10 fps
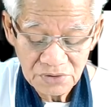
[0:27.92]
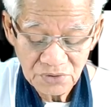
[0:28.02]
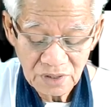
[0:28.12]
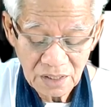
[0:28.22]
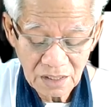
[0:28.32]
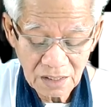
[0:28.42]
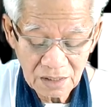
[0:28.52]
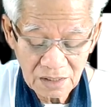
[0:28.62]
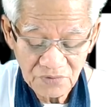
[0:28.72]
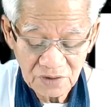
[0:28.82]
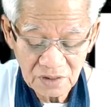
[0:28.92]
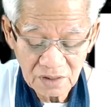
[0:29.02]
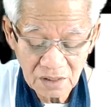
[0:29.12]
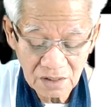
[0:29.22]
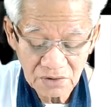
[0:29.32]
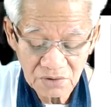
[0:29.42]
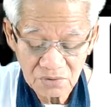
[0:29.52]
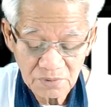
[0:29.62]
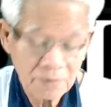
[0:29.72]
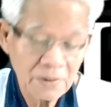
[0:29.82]
ช่วยให้หลักคิดวิธีคิดกันอยู่
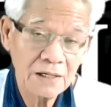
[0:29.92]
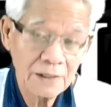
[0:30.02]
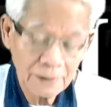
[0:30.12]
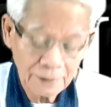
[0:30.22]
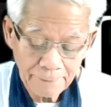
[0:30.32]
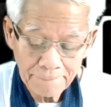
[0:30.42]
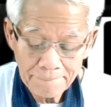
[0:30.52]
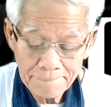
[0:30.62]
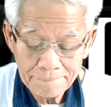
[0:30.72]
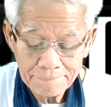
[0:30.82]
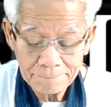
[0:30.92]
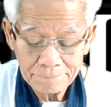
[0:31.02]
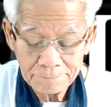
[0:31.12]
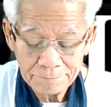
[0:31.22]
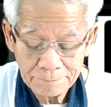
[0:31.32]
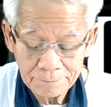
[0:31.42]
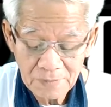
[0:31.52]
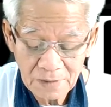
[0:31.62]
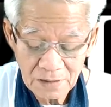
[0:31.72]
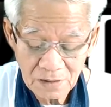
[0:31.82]
ประมาณนั้นนะครับ
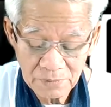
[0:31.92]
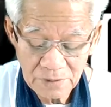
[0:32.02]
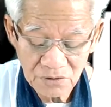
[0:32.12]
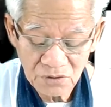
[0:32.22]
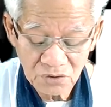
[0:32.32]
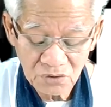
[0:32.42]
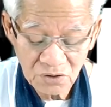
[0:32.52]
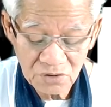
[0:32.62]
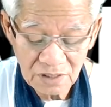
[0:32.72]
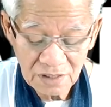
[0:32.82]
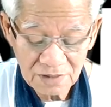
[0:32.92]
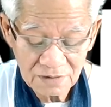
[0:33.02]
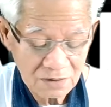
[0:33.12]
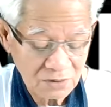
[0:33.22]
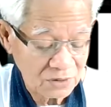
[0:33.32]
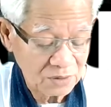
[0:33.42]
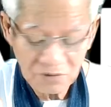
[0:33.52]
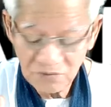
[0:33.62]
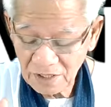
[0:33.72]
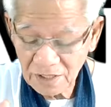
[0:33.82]
อันนี้ก็ไม่ได้ย่อท้ออยู่แล้วขอให้
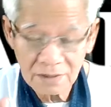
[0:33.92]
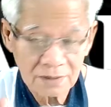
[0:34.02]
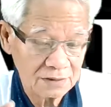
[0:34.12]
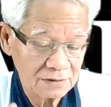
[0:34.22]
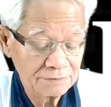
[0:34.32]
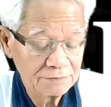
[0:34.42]
มีเวลาเถอะ